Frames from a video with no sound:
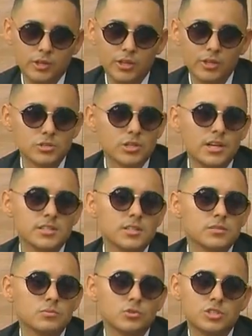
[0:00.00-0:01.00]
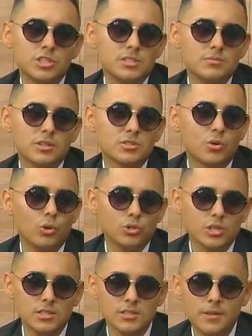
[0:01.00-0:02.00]
a Dios gracias, muchísimas
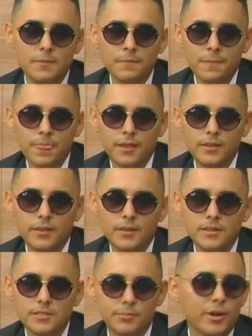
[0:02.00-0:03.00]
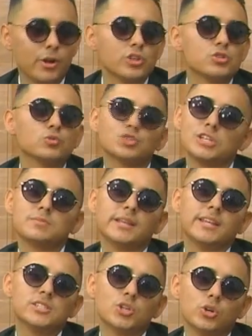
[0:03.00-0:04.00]
cosas. Siempre le he dicho, muchas
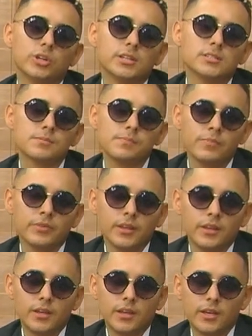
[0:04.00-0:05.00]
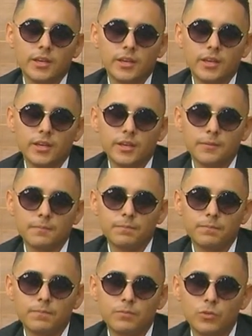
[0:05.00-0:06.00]
bendiciones. Eh,
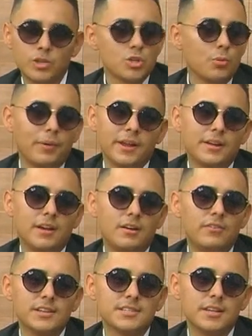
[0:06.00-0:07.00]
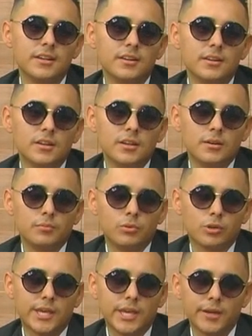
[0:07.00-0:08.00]
no ha sido para nada fácil.
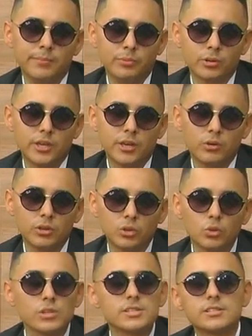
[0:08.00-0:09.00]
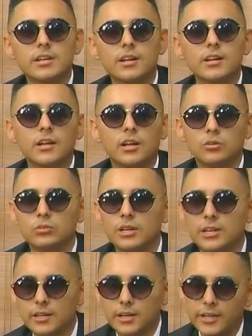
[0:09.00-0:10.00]
¿Por Porque cuando tú estás arrancando una
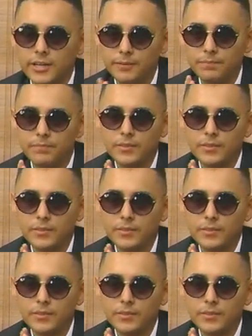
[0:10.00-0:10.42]
carrera,